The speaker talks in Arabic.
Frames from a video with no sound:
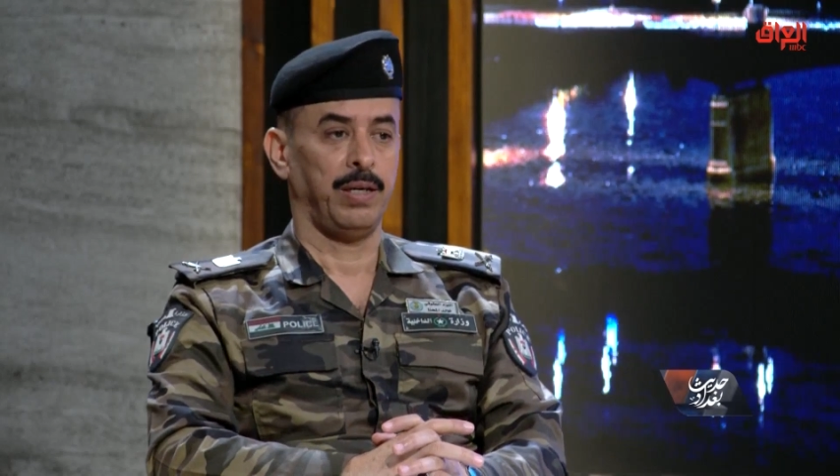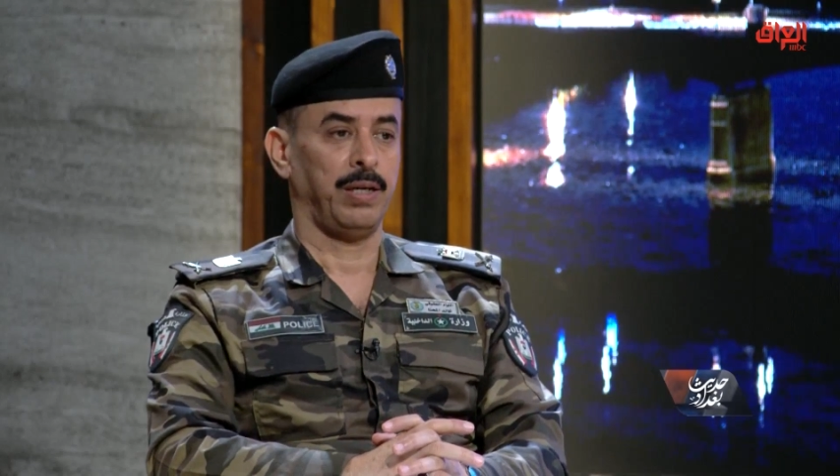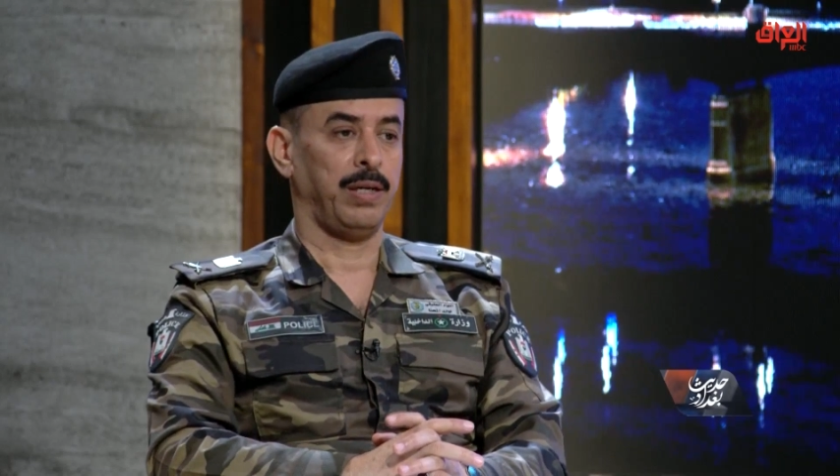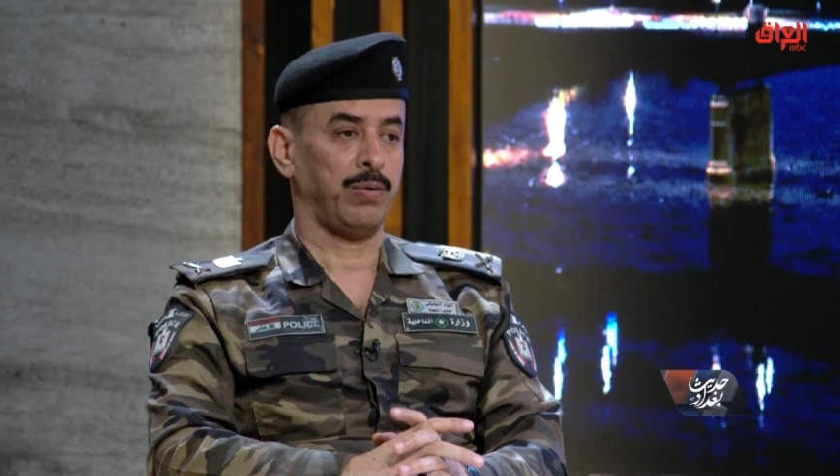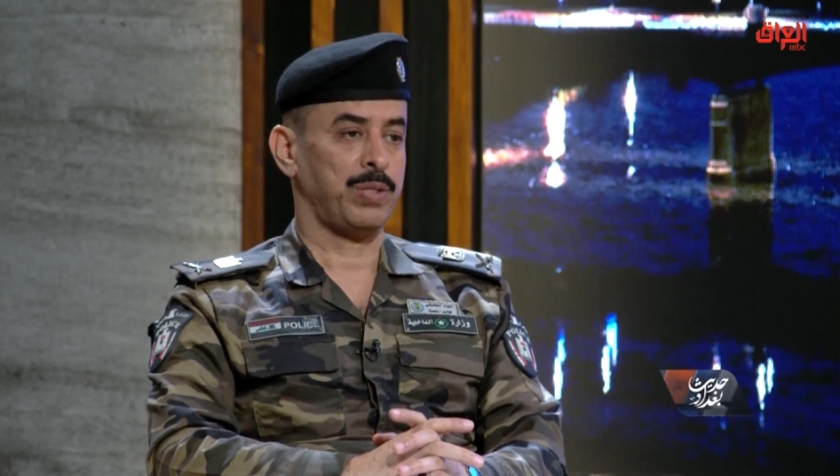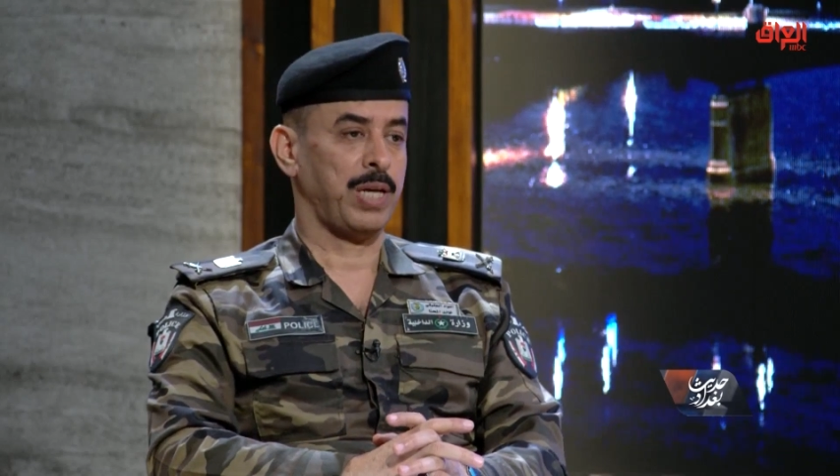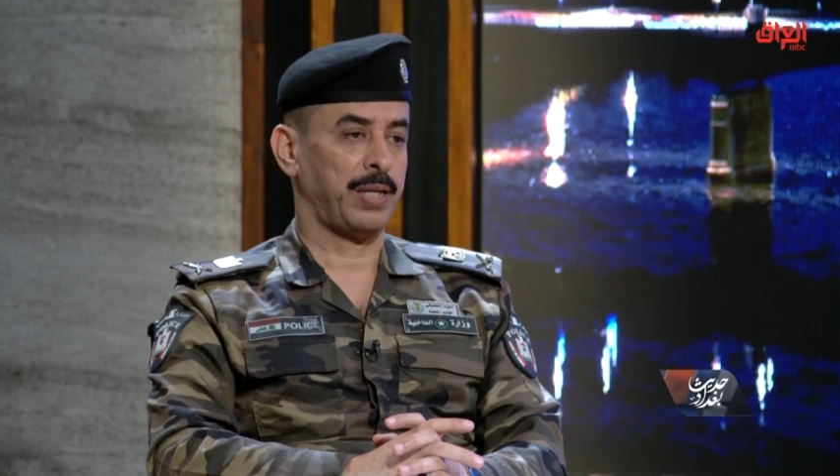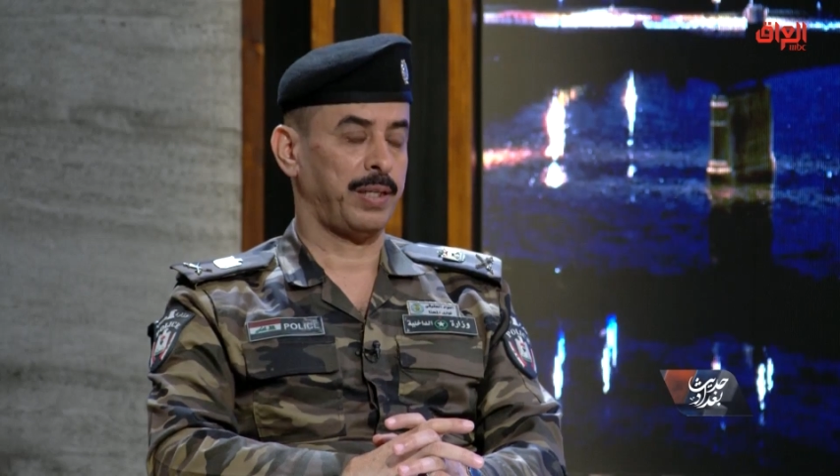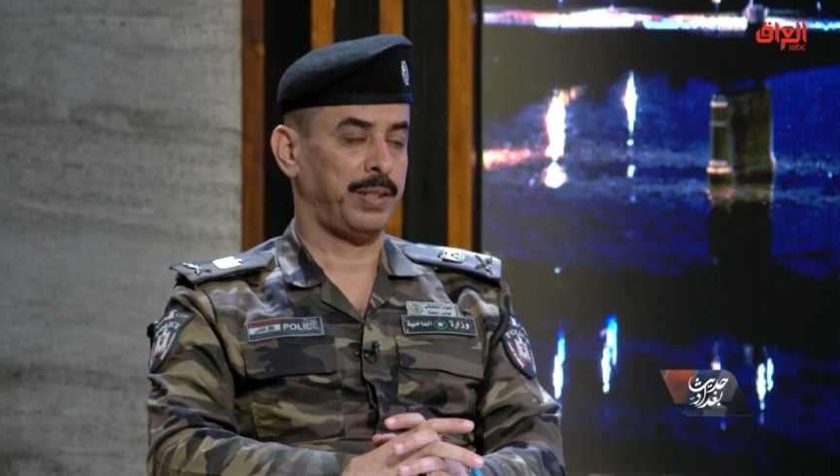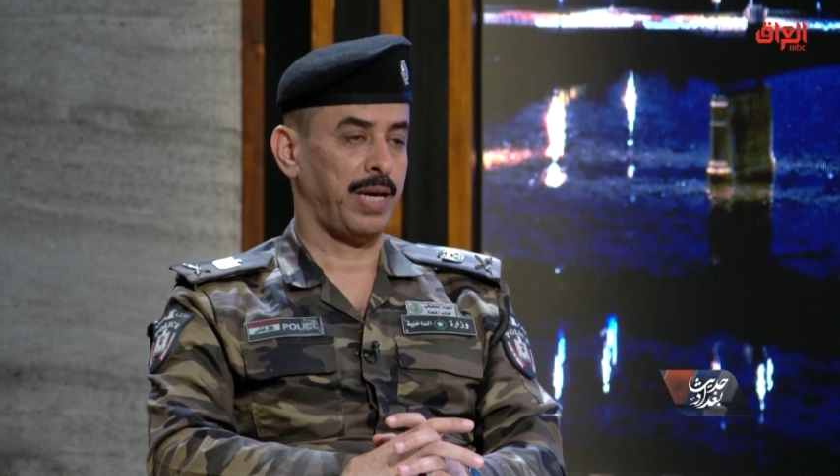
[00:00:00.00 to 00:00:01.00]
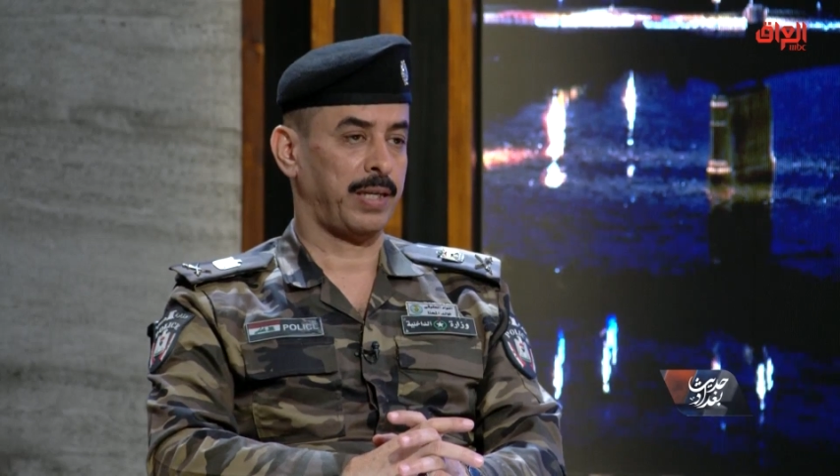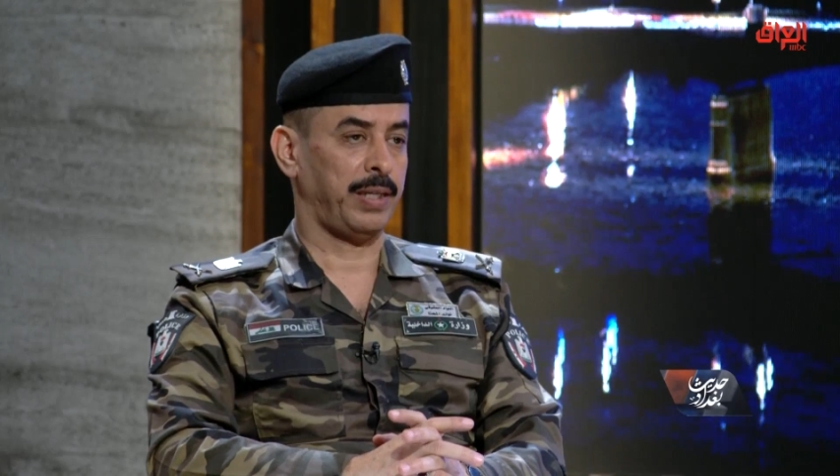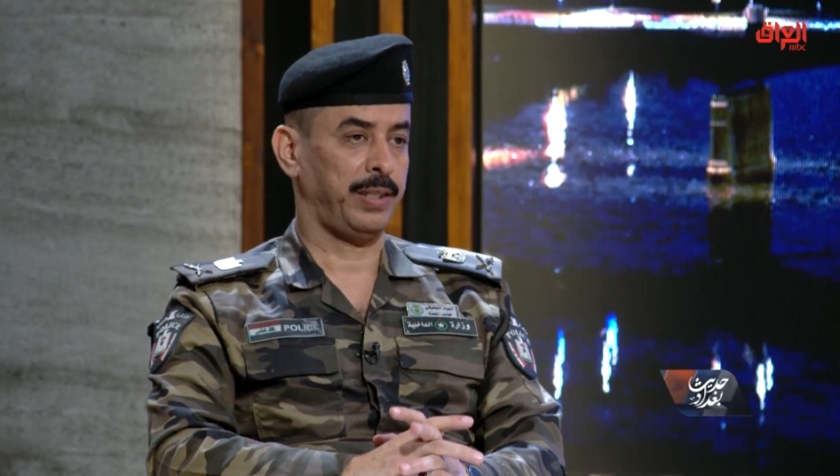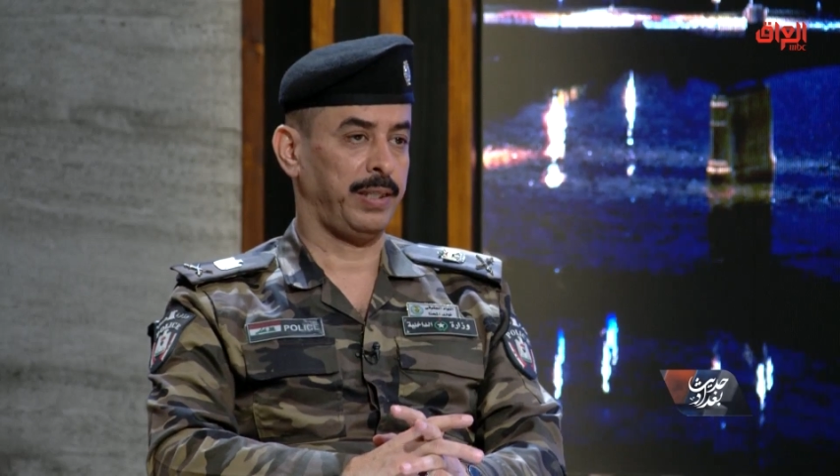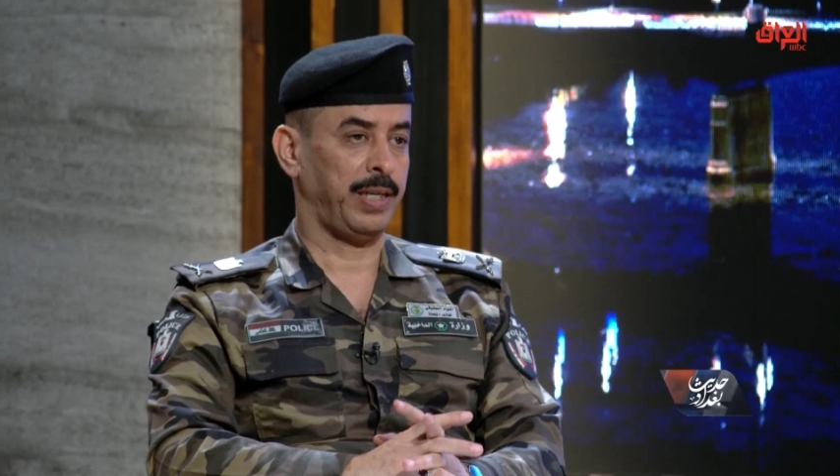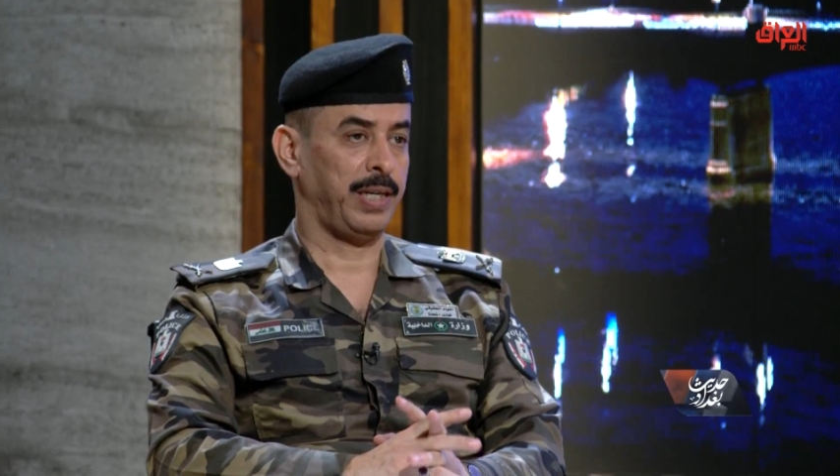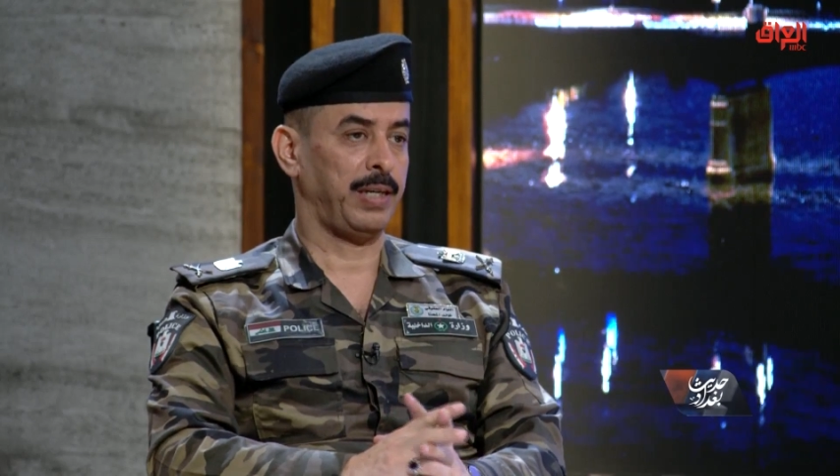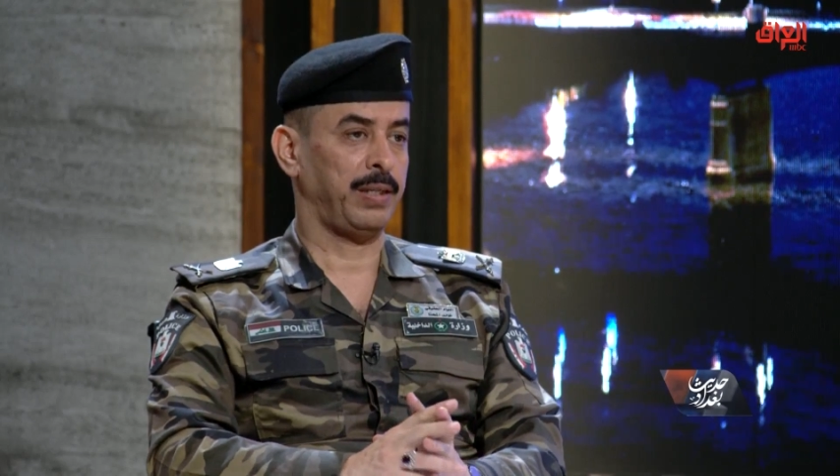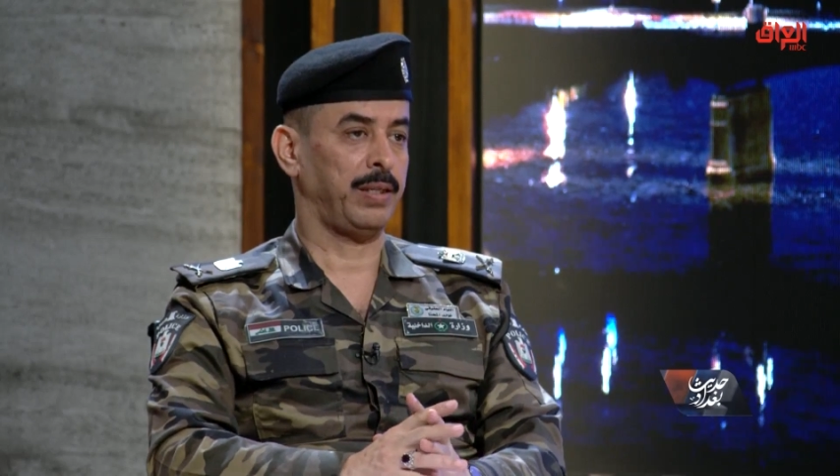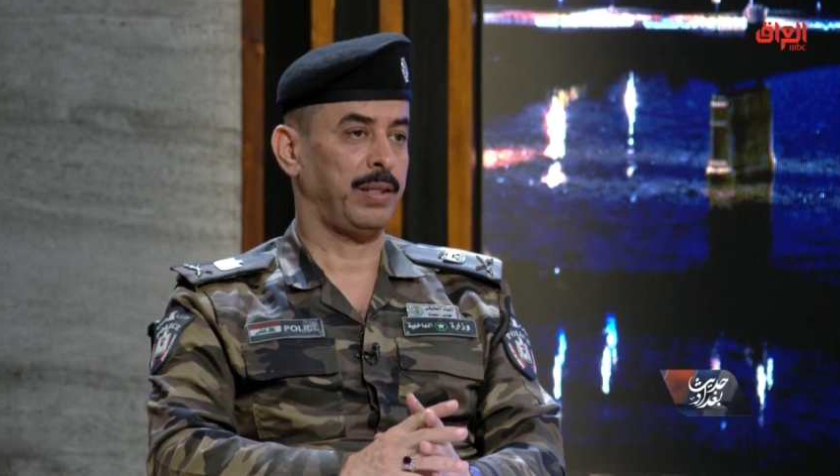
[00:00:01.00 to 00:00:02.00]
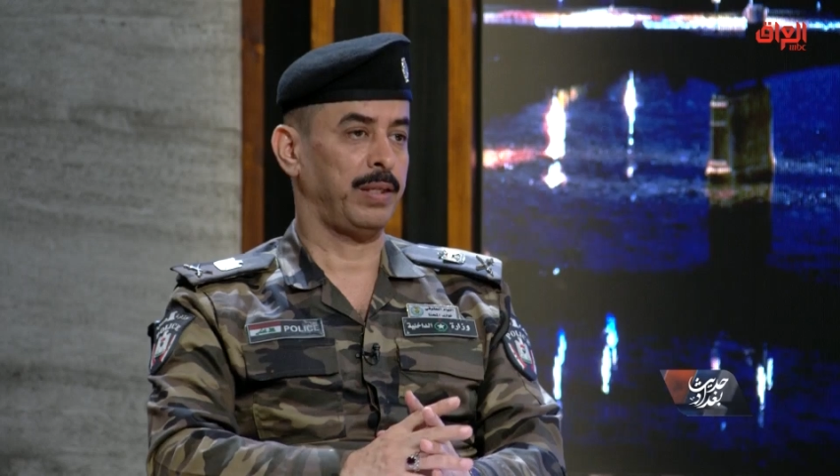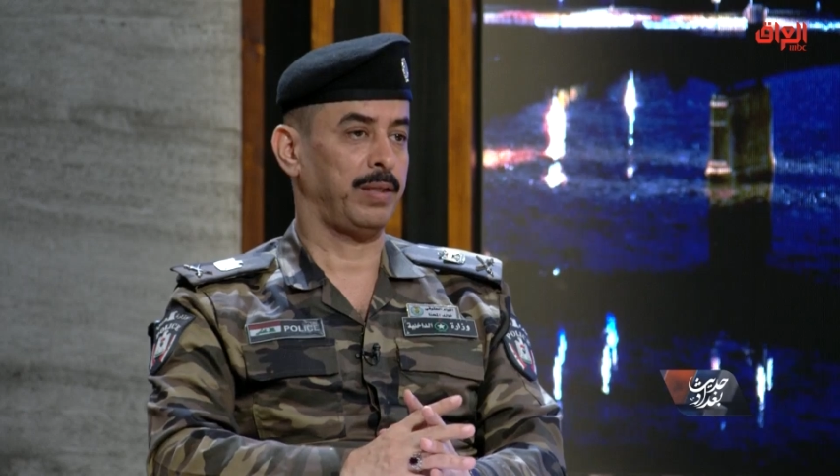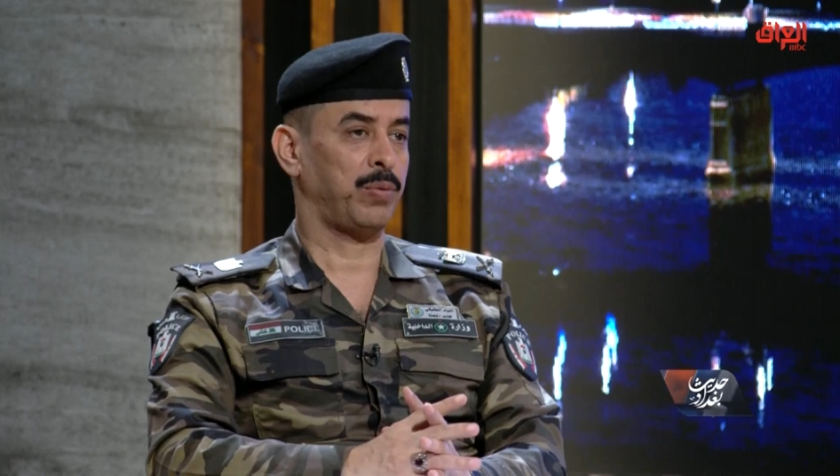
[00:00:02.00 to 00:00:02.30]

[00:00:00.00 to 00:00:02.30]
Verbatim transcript: آه، وزارة الداخلية آه،